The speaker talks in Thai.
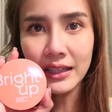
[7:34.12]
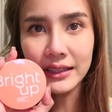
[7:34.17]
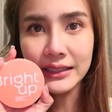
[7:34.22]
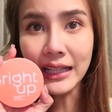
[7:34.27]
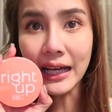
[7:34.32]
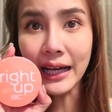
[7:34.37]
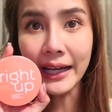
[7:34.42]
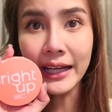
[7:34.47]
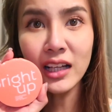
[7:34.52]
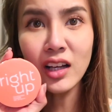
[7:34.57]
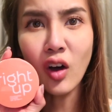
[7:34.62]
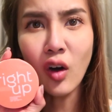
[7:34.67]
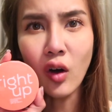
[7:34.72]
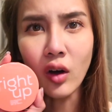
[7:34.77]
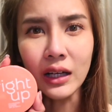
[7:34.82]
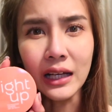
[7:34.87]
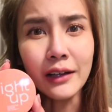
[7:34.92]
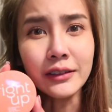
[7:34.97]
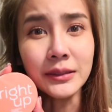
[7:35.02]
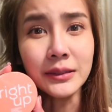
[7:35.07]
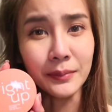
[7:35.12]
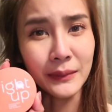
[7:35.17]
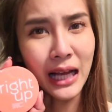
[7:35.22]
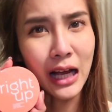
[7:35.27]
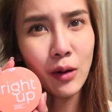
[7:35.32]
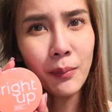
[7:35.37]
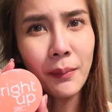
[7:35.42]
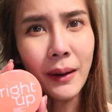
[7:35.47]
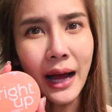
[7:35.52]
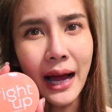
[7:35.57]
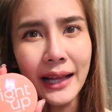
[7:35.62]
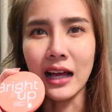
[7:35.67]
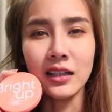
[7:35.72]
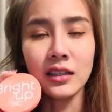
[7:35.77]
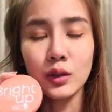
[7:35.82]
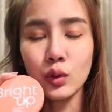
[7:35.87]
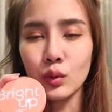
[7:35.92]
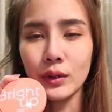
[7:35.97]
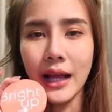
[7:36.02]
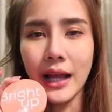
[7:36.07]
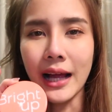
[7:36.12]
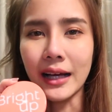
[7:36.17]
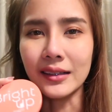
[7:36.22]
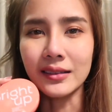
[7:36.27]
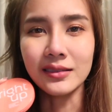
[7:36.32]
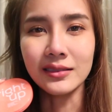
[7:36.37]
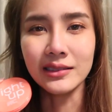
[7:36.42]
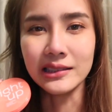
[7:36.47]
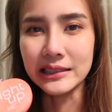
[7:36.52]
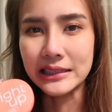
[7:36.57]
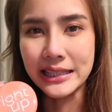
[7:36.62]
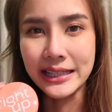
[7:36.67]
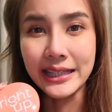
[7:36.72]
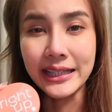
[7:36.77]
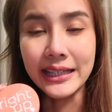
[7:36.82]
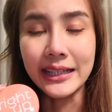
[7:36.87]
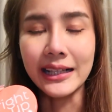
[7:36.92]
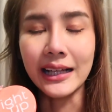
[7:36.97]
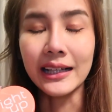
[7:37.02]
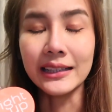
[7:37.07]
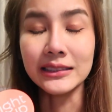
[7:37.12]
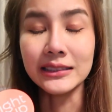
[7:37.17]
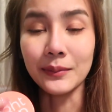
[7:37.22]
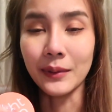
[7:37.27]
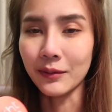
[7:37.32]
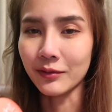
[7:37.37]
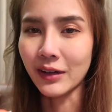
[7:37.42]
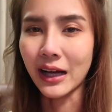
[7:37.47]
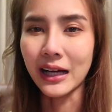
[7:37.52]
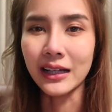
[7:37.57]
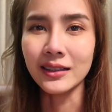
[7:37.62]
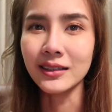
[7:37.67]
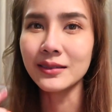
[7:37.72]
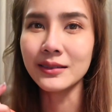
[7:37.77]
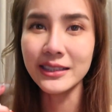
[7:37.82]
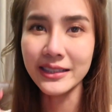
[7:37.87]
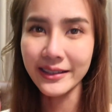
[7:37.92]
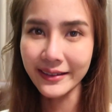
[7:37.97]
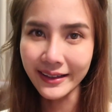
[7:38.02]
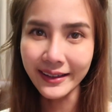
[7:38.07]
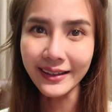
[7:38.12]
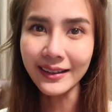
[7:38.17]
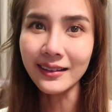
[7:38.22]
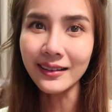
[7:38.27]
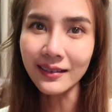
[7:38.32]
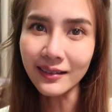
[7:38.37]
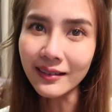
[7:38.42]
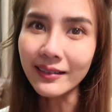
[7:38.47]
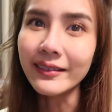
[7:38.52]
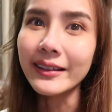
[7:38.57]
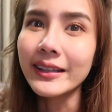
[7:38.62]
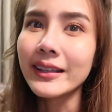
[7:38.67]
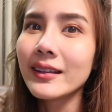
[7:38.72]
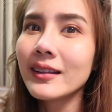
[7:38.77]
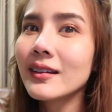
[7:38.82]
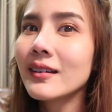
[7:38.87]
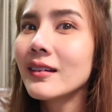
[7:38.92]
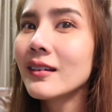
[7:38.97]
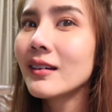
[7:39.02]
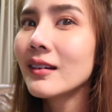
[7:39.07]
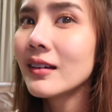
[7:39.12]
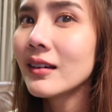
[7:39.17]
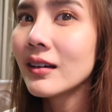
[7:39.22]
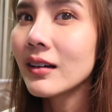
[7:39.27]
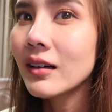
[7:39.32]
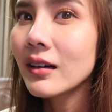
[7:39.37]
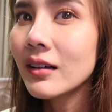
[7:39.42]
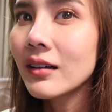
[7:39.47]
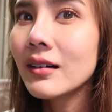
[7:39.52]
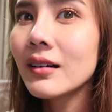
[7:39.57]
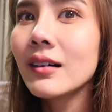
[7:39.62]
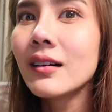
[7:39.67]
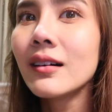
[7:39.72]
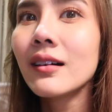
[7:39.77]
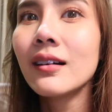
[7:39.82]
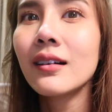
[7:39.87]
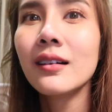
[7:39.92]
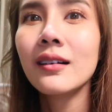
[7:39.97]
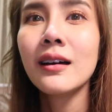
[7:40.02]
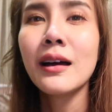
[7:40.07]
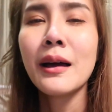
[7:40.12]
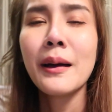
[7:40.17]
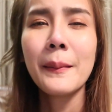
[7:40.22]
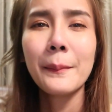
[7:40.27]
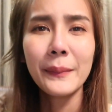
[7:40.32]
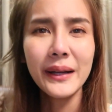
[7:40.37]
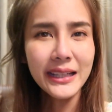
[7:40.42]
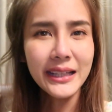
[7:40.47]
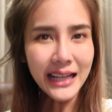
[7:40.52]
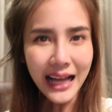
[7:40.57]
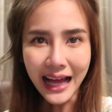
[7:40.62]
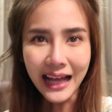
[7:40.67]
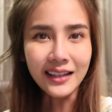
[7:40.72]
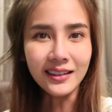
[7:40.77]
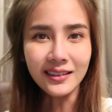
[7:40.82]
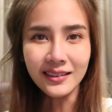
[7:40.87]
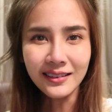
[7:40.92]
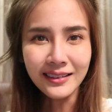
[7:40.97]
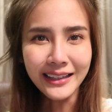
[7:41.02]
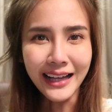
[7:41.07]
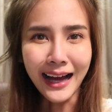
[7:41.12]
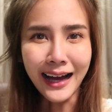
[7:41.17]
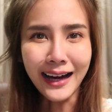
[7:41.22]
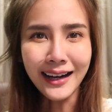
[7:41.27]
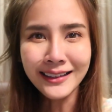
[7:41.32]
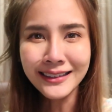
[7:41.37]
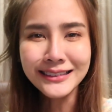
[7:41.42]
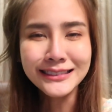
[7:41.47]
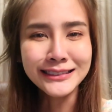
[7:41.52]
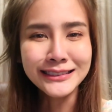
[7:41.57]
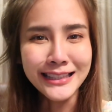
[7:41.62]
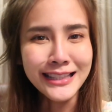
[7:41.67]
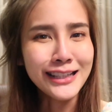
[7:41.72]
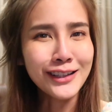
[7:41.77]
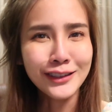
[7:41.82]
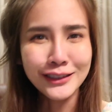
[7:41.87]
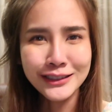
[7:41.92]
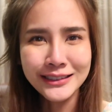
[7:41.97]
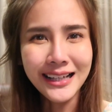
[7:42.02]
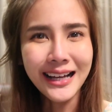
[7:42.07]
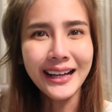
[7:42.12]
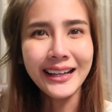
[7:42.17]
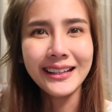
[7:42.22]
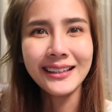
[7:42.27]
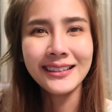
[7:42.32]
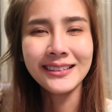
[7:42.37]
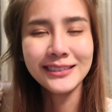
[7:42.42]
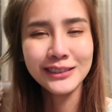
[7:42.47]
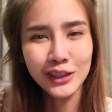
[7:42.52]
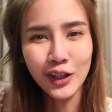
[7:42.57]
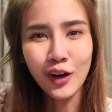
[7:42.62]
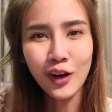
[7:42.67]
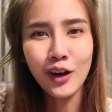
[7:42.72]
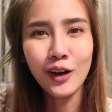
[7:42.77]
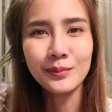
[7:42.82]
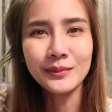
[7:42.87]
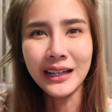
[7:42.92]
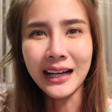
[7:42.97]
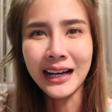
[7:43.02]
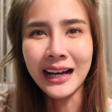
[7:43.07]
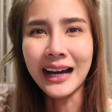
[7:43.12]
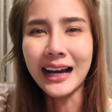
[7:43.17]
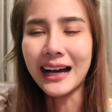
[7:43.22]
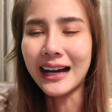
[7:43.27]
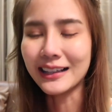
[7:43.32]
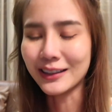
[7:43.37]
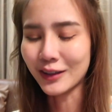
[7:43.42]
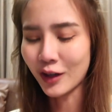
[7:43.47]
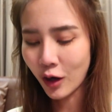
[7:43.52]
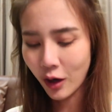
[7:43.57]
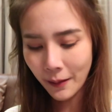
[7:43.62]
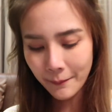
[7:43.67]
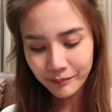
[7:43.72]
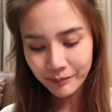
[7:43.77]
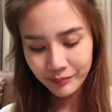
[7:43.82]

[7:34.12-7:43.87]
อยากให้ลองเก้าสิบเก้าบาทคือทุกอย่างคือดีนะคะสำหรับฟ้าคือดีเลยเออไม่ด่าเลยอ่ะเออสีก็ใช่คือชอบนะคะก็